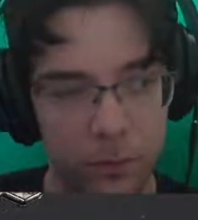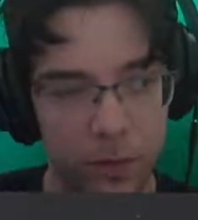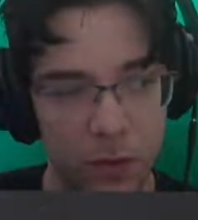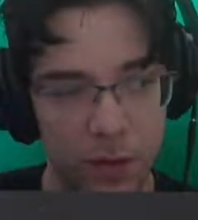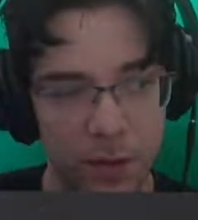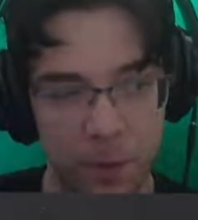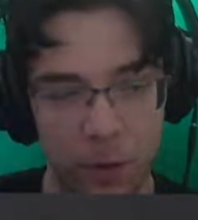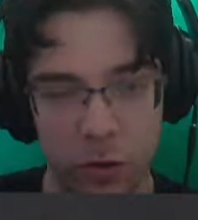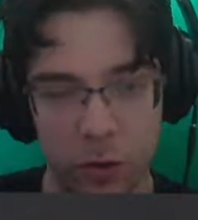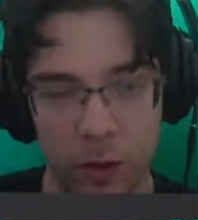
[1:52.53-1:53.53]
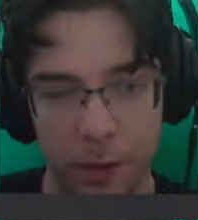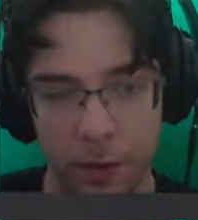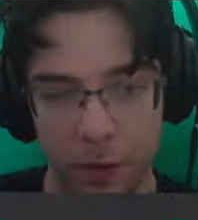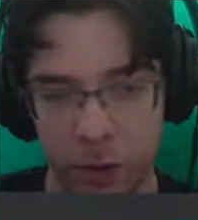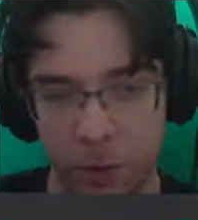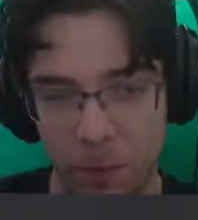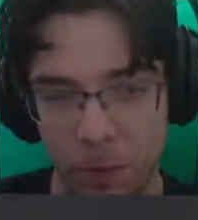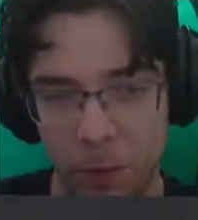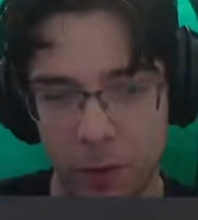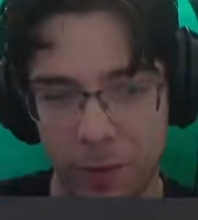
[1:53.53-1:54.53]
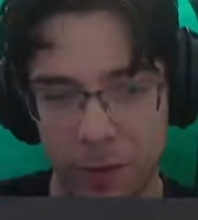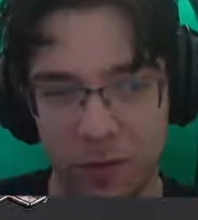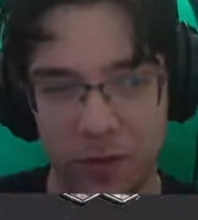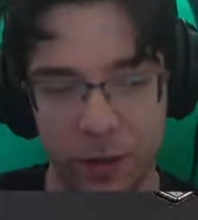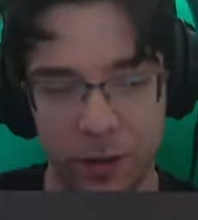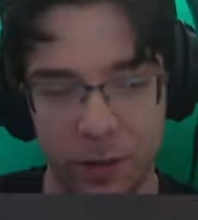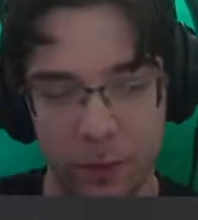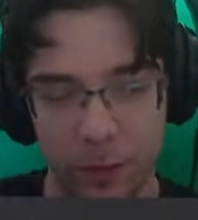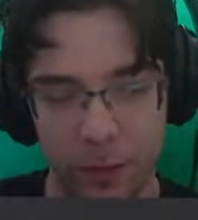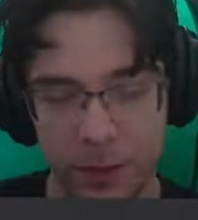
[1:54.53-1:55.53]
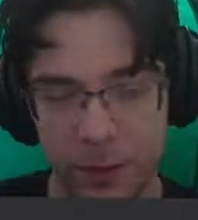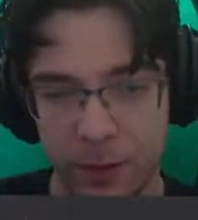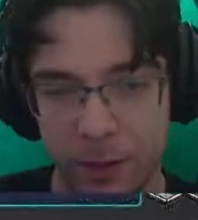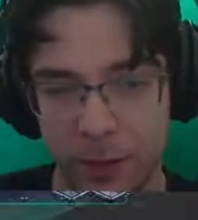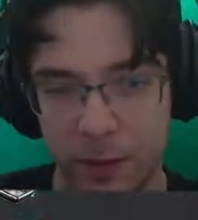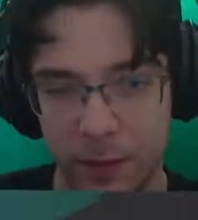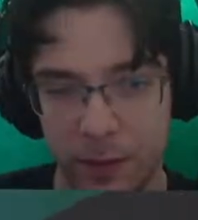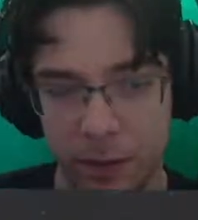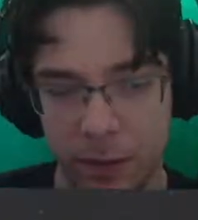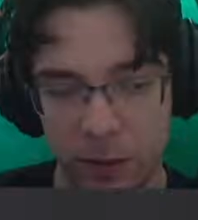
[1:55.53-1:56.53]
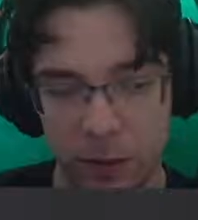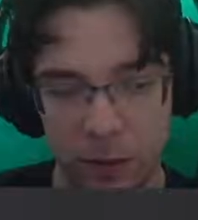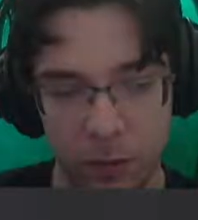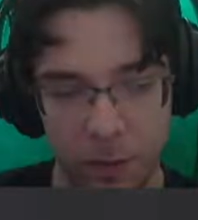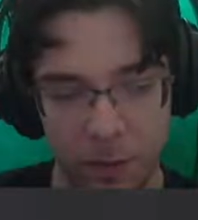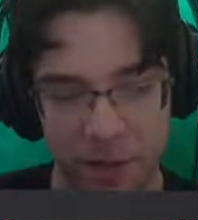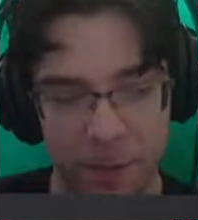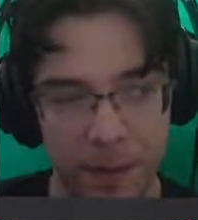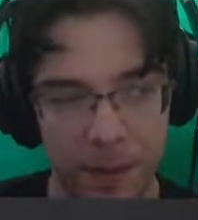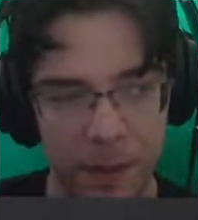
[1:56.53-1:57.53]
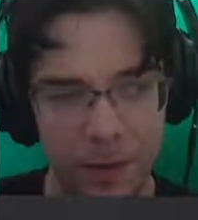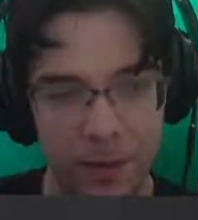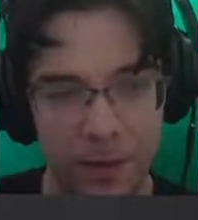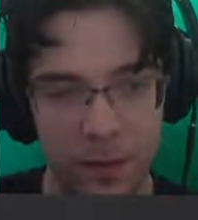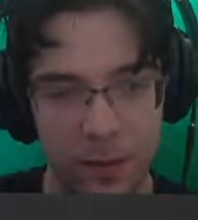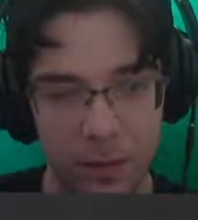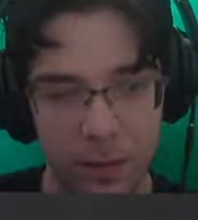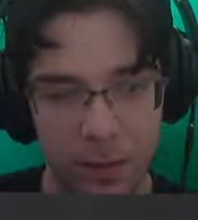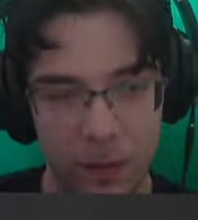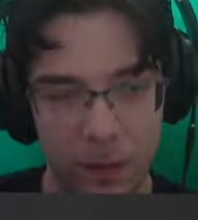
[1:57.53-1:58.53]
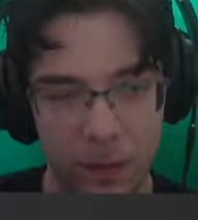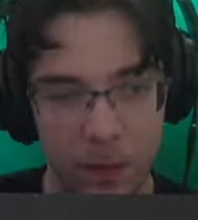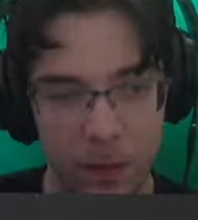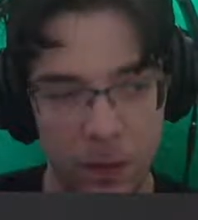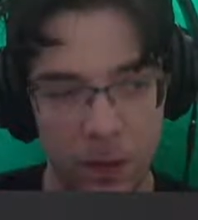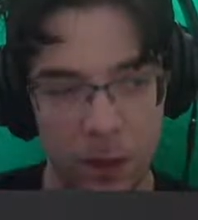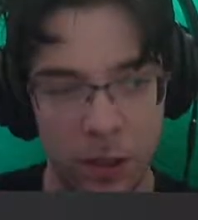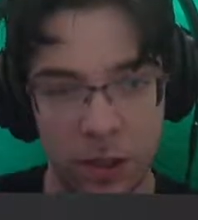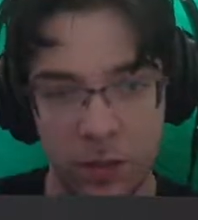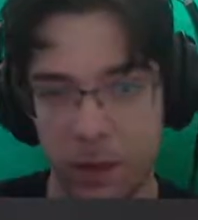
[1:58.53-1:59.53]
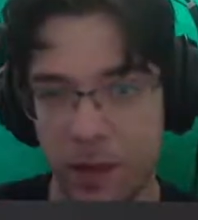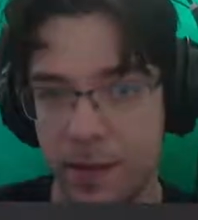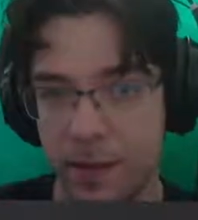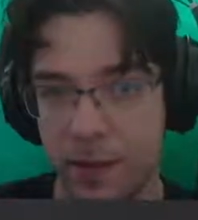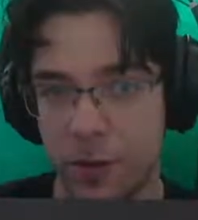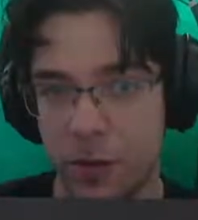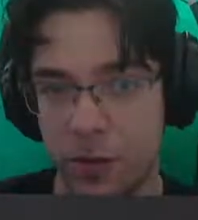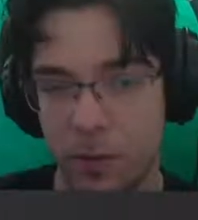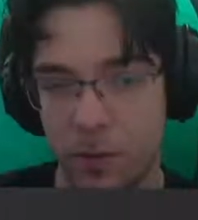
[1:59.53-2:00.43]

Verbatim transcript: Ansonsten baue ich noch einen. Ach, ich glaube, wir brauchen lieber noch einen dritten, oder? Lieber Speed? Ah, ich weiß es nicht.